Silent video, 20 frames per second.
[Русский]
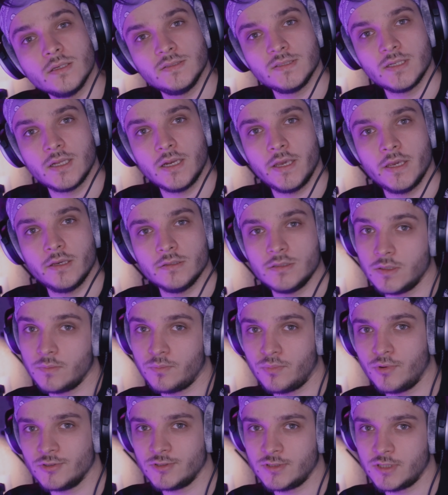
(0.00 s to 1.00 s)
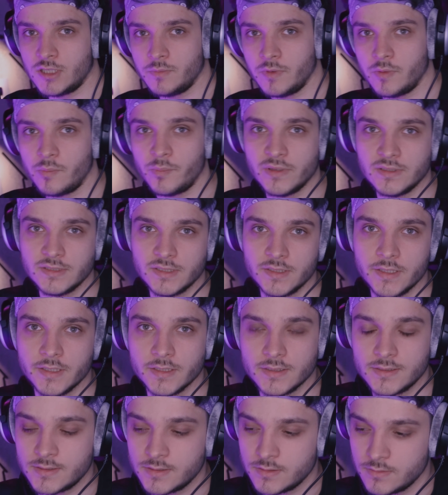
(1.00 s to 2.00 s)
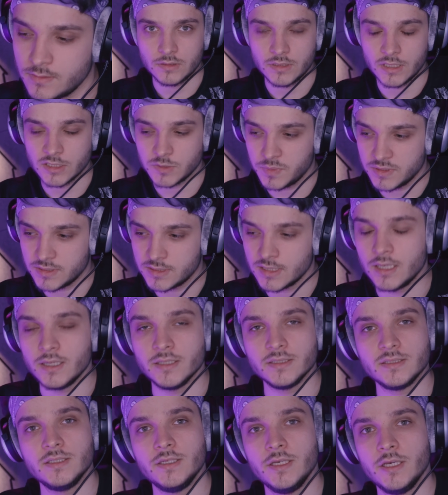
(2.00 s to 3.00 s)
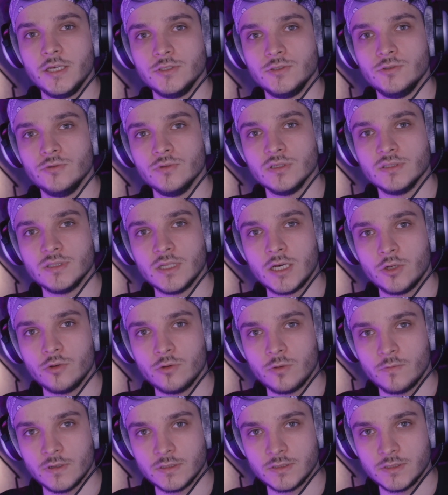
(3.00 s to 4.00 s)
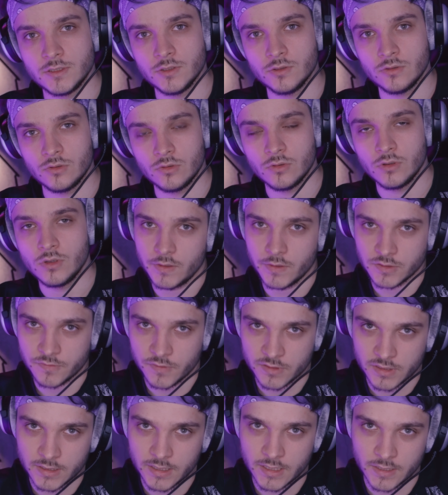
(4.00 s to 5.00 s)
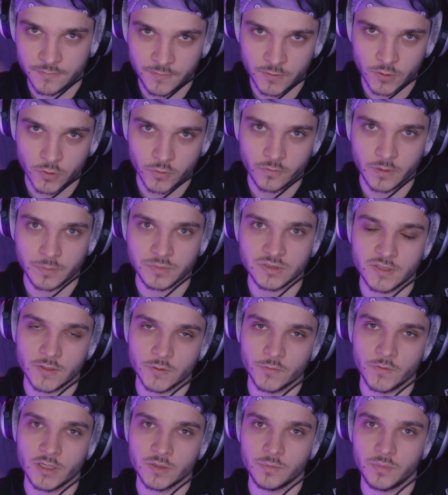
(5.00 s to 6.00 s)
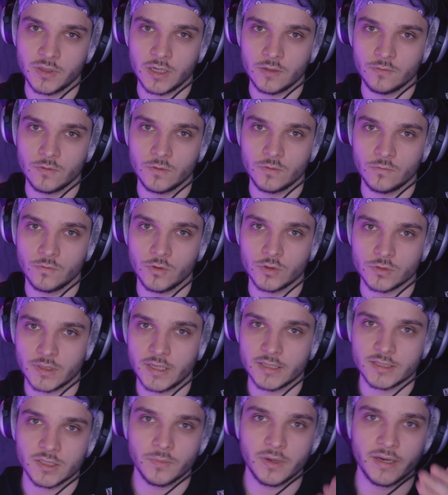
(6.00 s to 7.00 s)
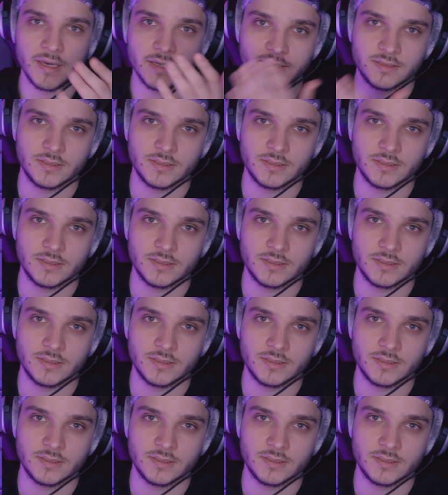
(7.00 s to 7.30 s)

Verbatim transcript: и постерами BTS. Я специально съездю на старую квартиру и сфотографирую вам стену и отправлю. Вот, это моя